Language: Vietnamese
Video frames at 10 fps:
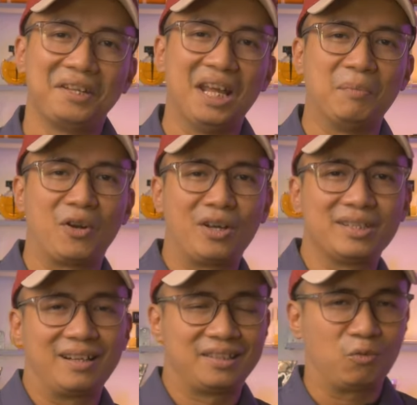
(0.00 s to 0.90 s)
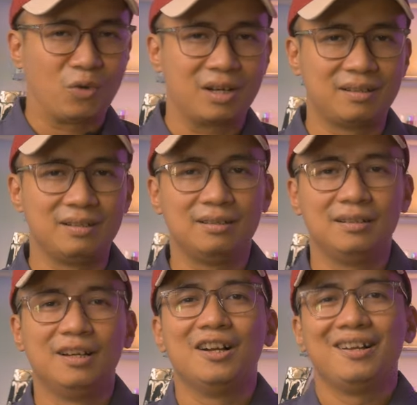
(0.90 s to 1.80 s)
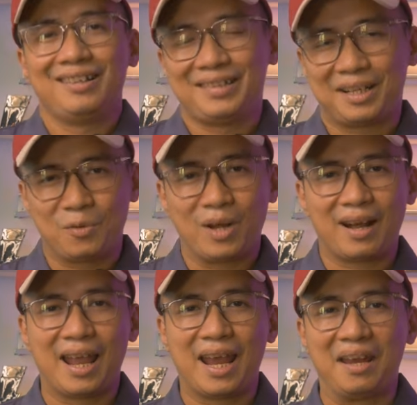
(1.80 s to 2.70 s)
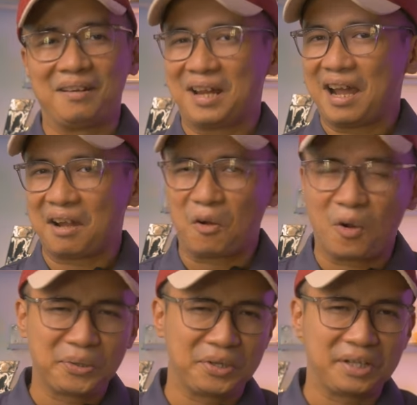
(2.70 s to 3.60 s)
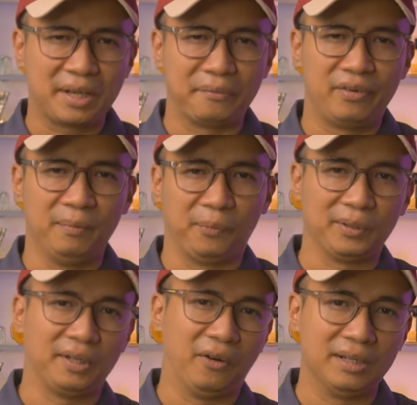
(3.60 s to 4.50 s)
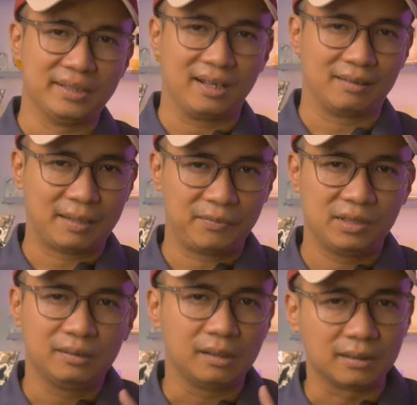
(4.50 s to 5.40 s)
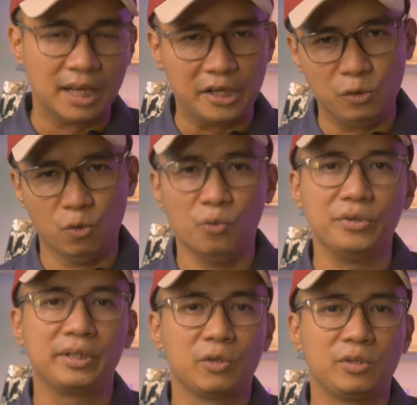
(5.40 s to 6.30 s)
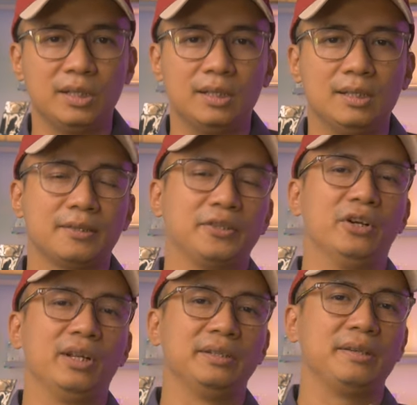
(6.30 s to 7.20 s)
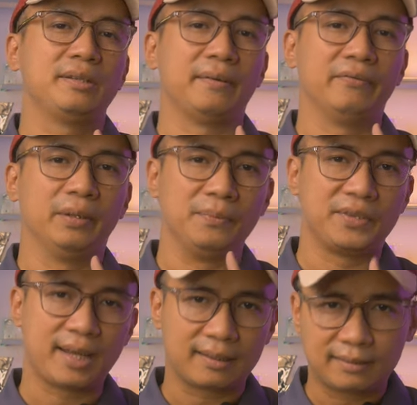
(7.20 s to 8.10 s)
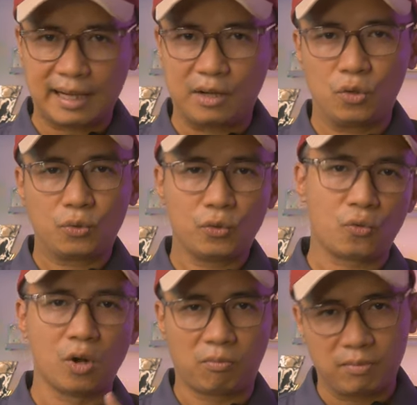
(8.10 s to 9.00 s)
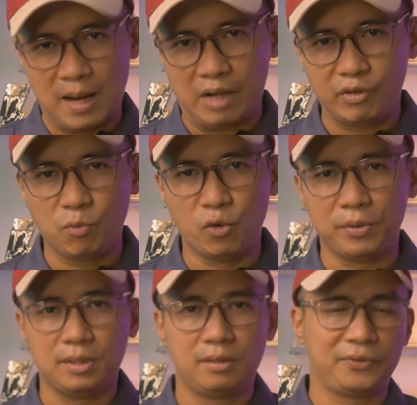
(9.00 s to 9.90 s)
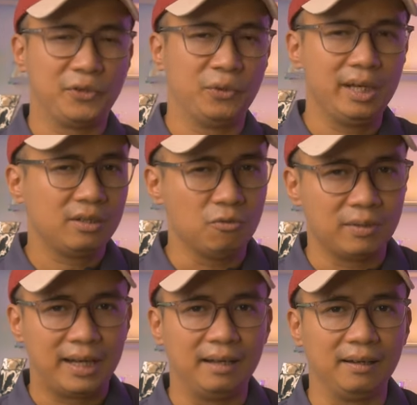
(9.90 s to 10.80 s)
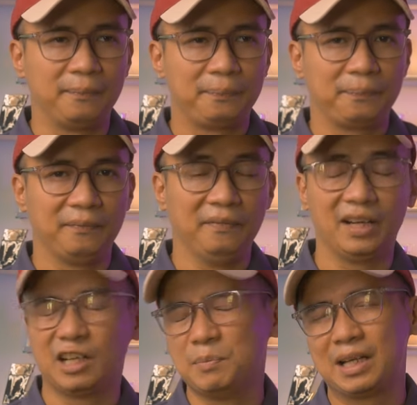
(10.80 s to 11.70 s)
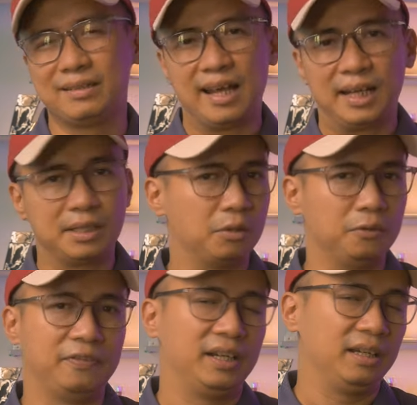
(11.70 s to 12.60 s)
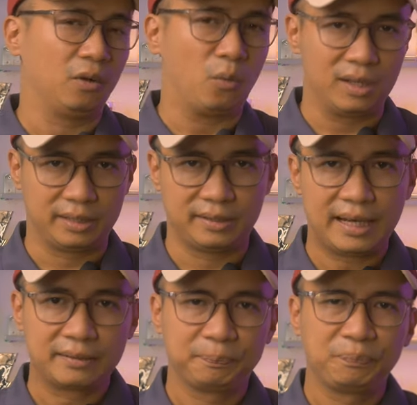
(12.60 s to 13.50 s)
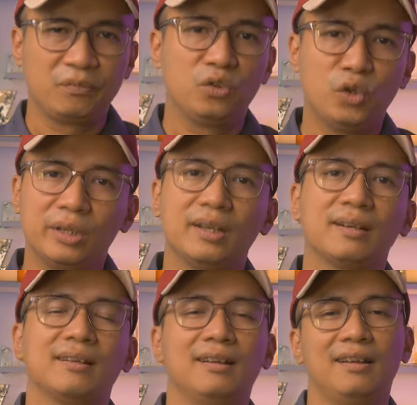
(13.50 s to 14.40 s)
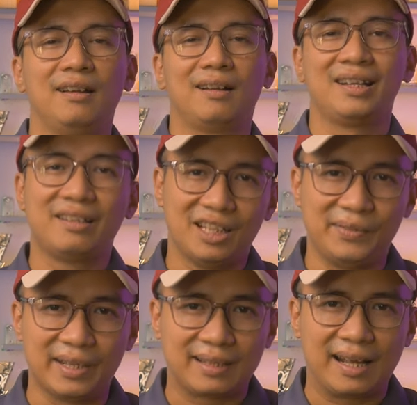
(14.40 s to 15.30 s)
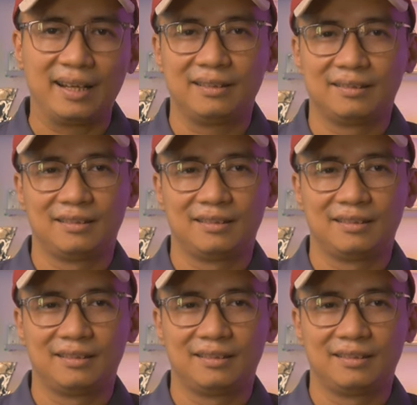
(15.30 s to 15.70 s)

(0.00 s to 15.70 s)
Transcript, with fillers: thì để mà nói rằng trong quá khứ nhà nước hoa này đã có những cái sản phẩm có thể gọi rằng đáp ứng được đầy đủ những tiêu chí đó là những sản phẩm sáng tạo độ độc đáo về mùi hương độ ít độc hàng và cái mức giá thì cũng không phải là quá là chát tuy nhiên đến thời điểm hiện tại